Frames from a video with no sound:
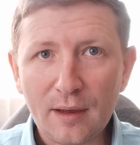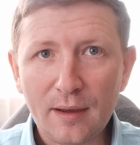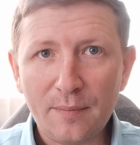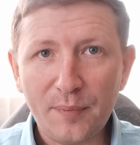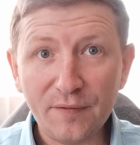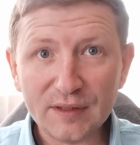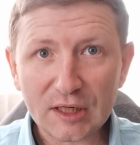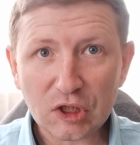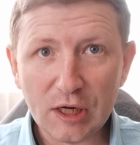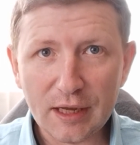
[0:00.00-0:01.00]

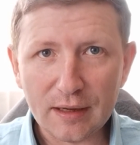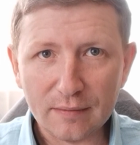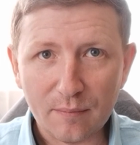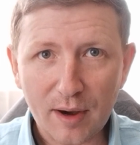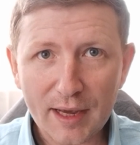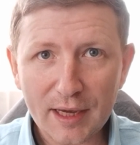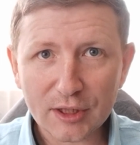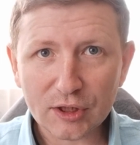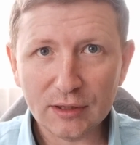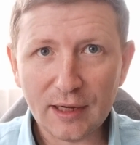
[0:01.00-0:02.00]
превзошли мои
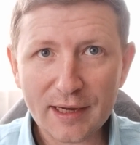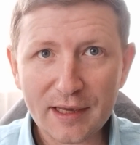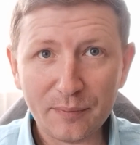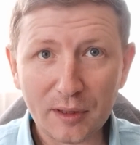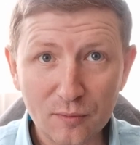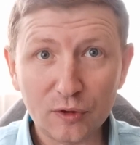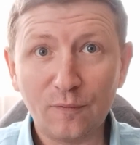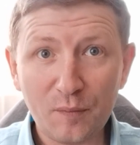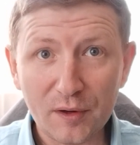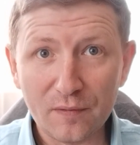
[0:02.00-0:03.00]
ожидания, потому что
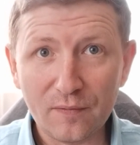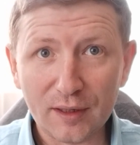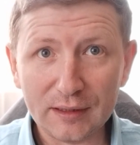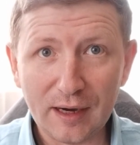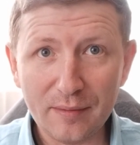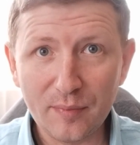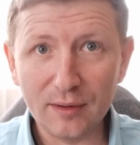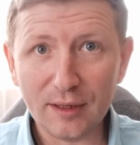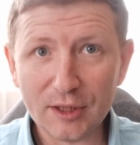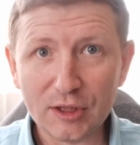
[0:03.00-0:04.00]
в первом квартале
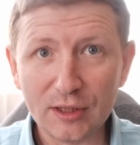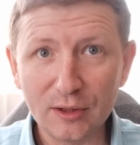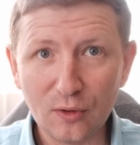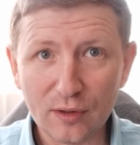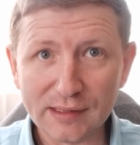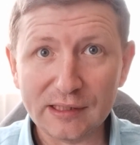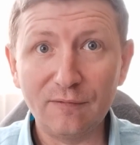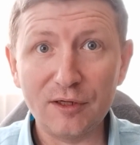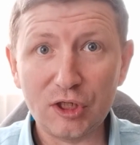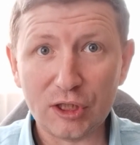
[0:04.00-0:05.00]
было очередное
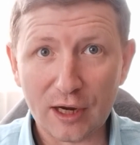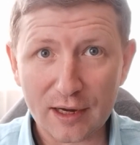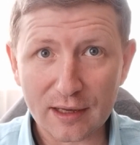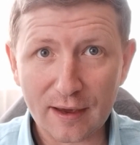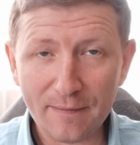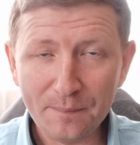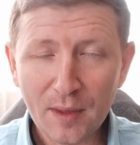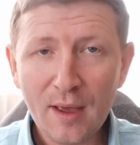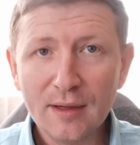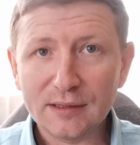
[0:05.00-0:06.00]
совещание.
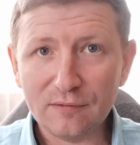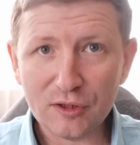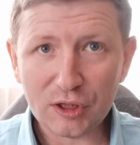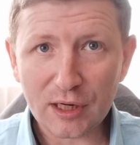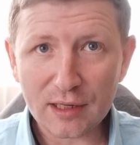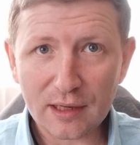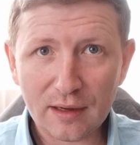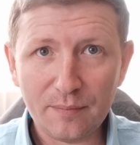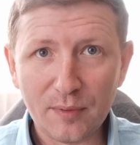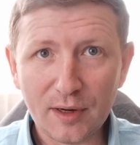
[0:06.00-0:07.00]

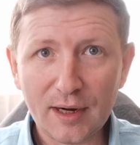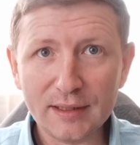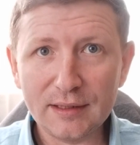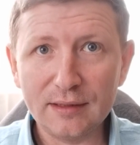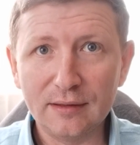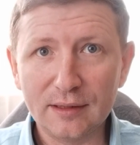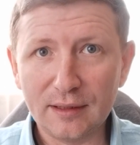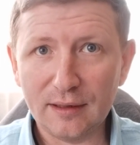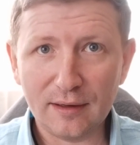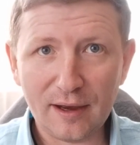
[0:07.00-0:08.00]
Совещание
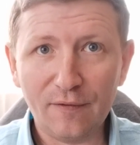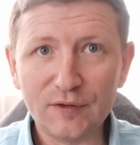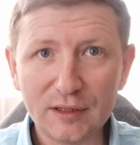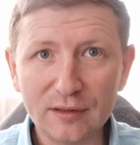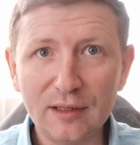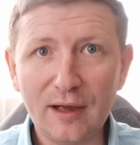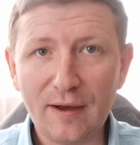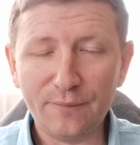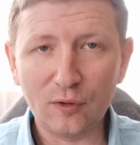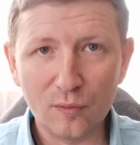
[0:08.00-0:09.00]
проходило, как
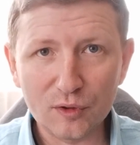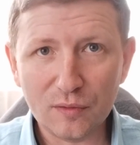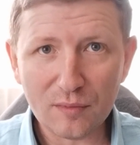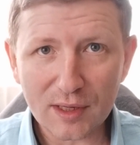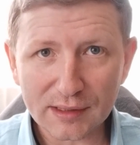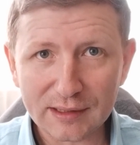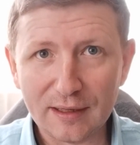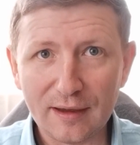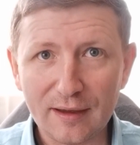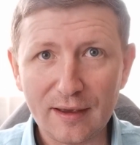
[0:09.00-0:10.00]
всегда, в том же
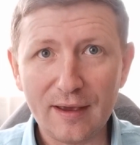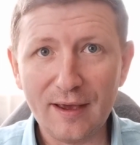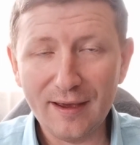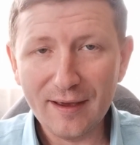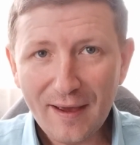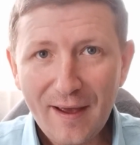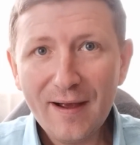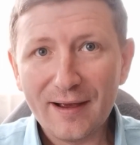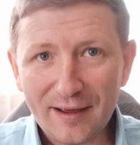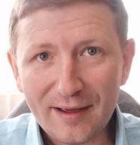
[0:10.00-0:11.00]
месте и
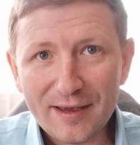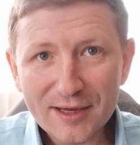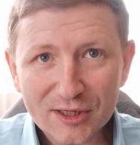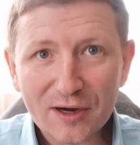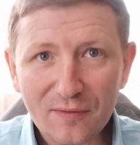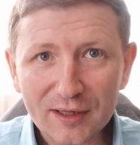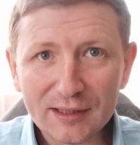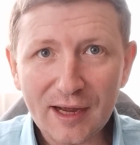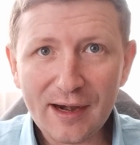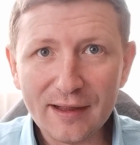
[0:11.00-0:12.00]
э,
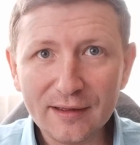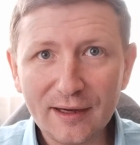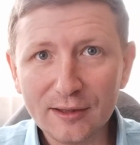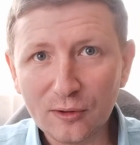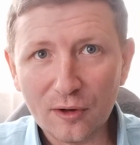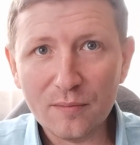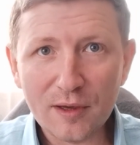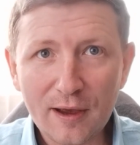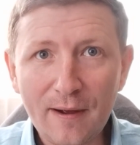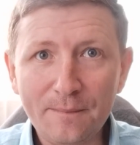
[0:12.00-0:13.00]
ежеквартально, на котором
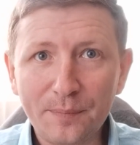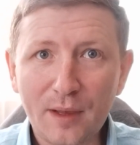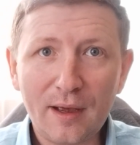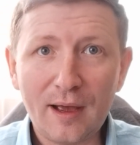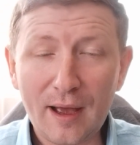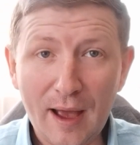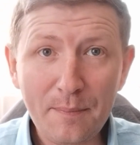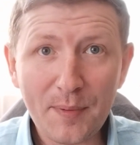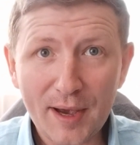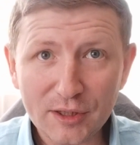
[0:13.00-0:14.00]
я,
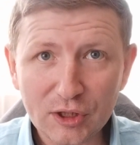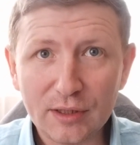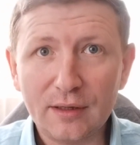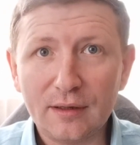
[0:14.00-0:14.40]
опять же,